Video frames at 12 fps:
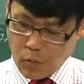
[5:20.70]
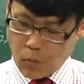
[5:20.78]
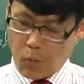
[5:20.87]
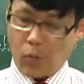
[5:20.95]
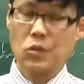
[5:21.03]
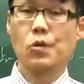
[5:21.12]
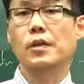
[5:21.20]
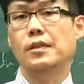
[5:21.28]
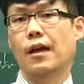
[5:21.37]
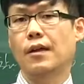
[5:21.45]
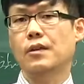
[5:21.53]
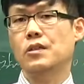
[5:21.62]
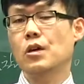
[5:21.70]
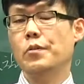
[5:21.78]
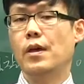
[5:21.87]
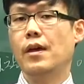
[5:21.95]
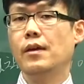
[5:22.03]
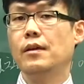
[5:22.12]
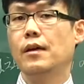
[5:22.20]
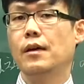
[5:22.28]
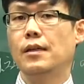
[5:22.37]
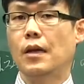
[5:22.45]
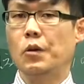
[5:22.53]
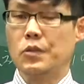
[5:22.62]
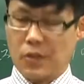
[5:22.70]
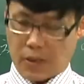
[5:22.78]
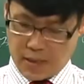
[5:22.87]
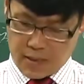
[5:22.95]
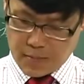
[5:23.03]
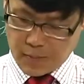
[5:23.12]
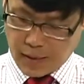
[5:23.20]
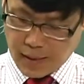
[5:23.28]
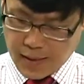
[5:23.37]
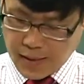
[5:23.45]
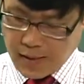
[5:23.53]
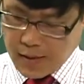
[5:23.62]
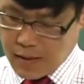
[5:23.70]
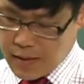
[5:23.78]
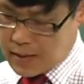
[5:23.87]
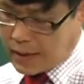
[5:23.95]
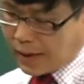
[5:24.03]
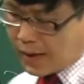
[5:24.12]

5종이다. 이거 시험에 나온 적이 있습니다. 이게